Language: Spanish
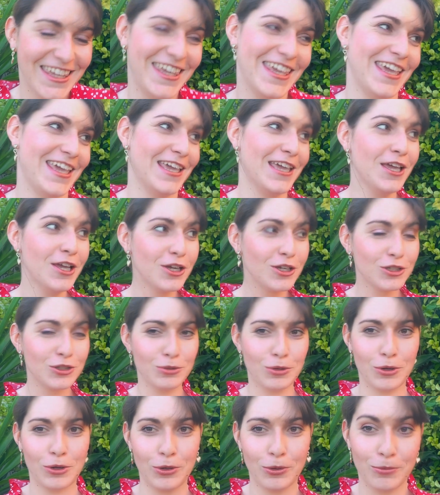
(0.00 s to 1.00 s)
que
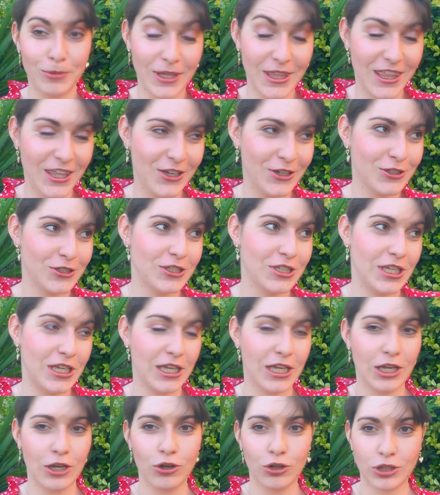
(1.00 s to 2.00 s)
subo vídeos
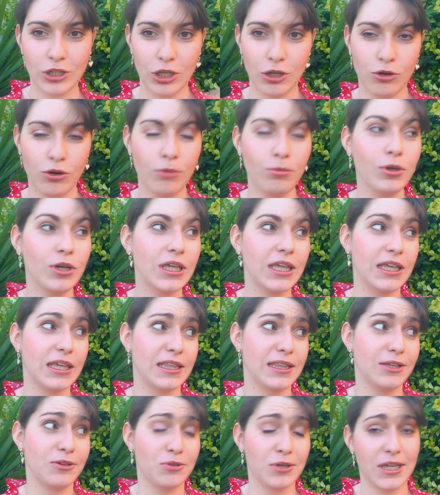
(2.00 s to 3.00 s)
y contenido nuevo y
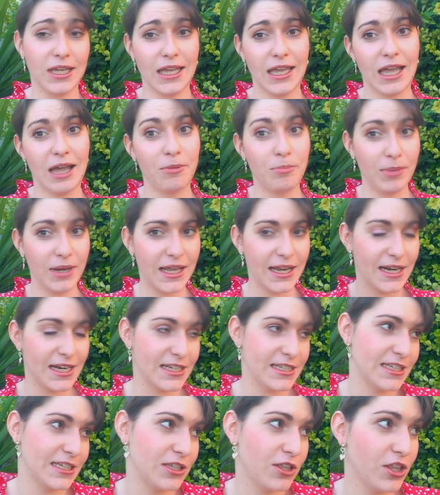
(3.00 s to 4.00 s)
tengo que ampliar
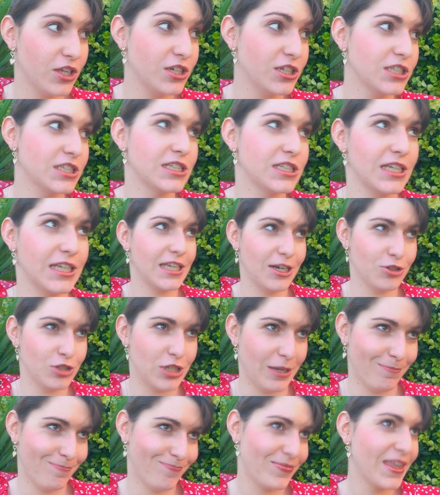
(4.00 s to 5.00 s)
las secciones, ya lo
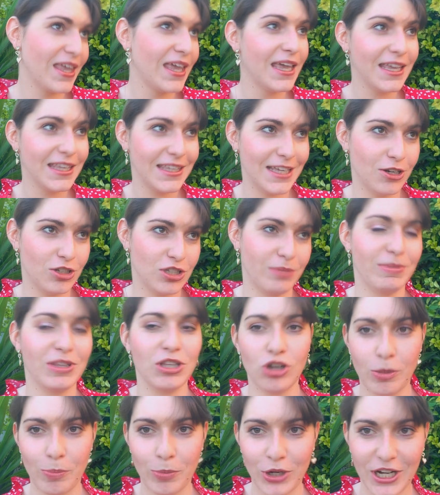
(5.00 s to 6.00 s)
sé. Ya lo sé, me
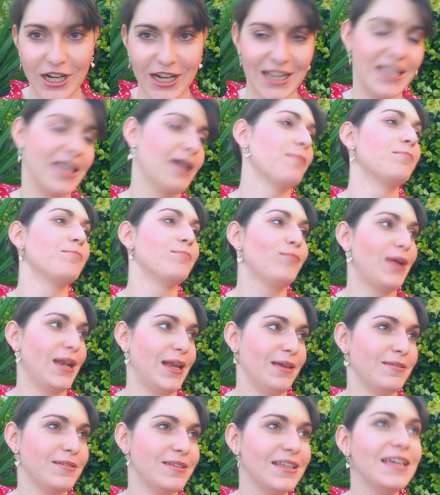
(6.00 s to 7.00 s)
tengo que poner al día.
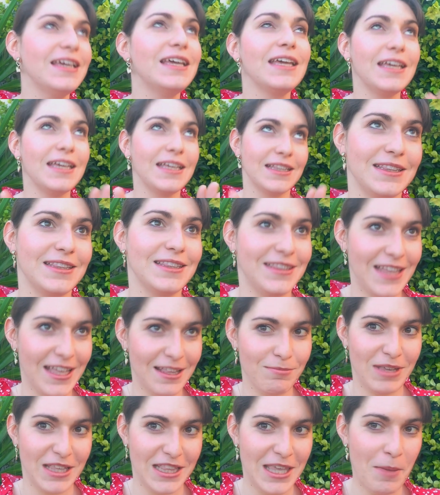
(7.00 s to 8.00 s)

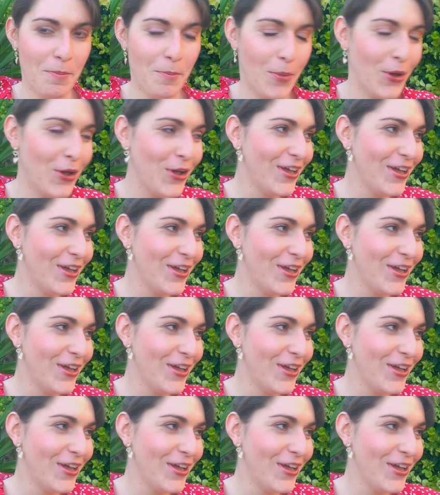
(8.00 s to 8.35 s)
Vale. tiempo.